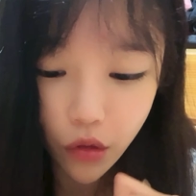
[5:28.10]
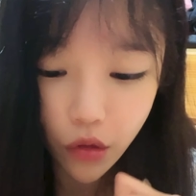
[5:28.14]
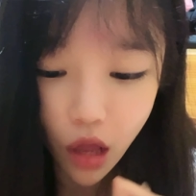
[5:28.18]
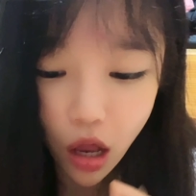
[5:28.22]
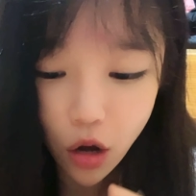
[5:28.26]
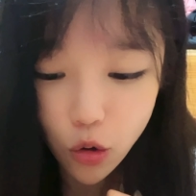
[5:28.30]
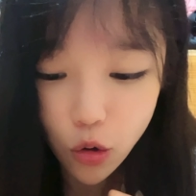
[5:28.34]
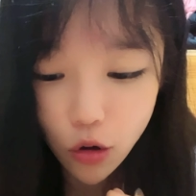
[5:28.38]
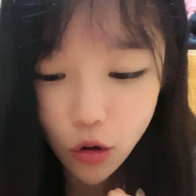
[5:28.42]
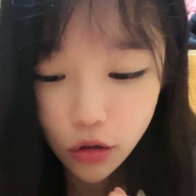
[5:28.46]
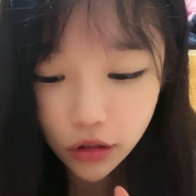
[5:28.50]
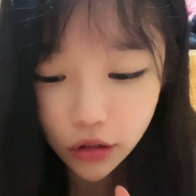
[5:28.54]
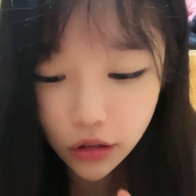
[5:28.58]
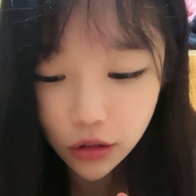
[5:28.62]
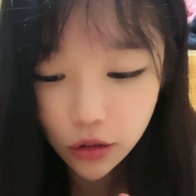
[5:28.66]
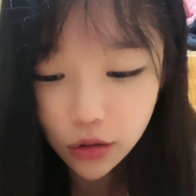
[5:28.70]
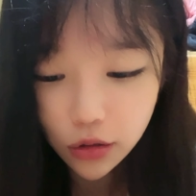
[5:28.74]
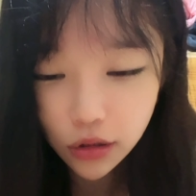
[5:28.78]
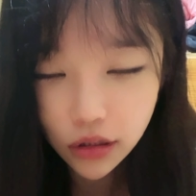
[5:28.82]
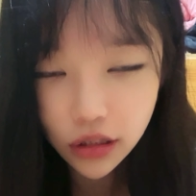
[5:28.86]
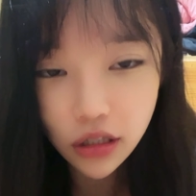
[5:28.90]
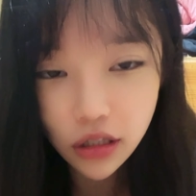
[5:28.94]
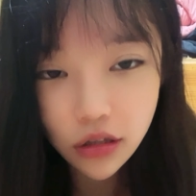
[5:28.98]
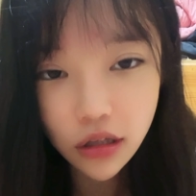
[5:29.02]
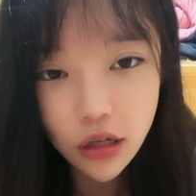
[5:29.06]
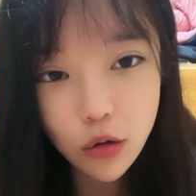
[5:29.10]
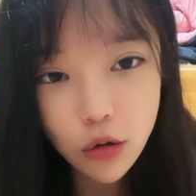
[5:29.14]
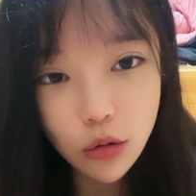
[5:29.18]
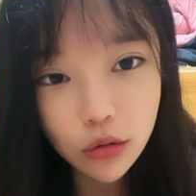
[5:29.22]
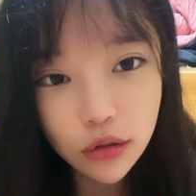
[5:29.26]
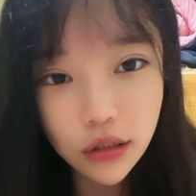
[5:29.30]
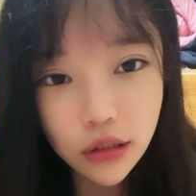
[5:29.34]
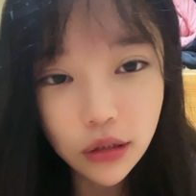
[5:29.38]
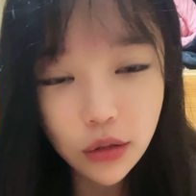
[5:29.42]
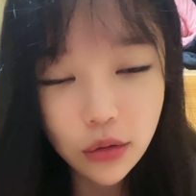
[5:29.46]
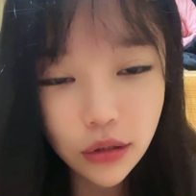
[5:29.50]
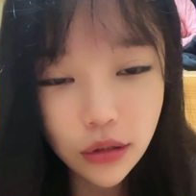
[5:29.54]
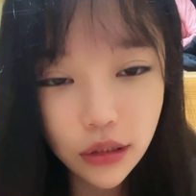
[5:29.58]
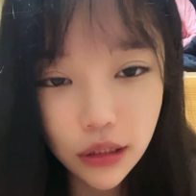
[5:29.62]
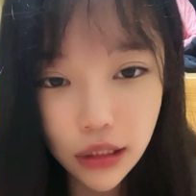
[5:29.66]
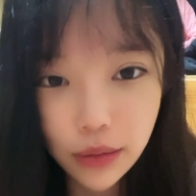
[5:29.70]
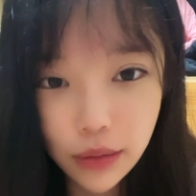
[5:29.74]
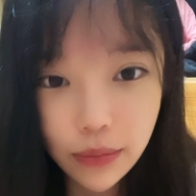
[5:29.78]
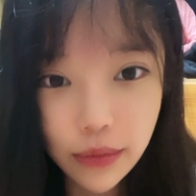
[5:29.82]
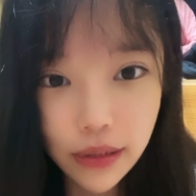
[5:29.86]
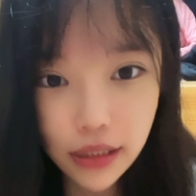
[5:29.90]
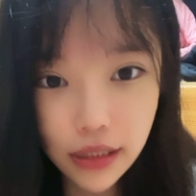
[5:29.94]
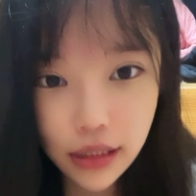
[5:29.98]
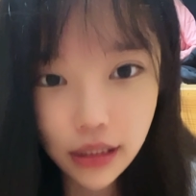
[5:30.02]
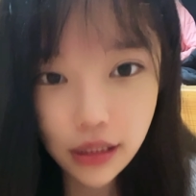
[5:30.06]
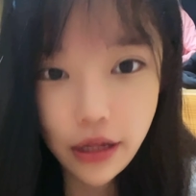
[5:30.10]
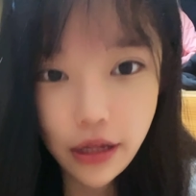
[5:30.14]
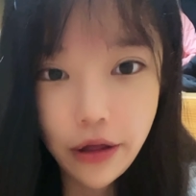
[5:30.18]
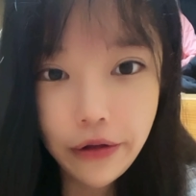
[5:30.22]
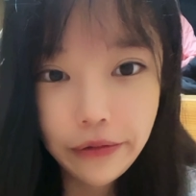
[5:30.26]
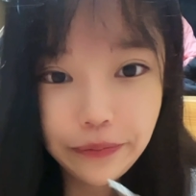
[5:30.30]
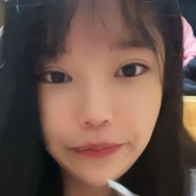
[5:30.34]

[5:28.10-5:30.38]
롤스로이스 어때? 롤스로이스 이미 있어.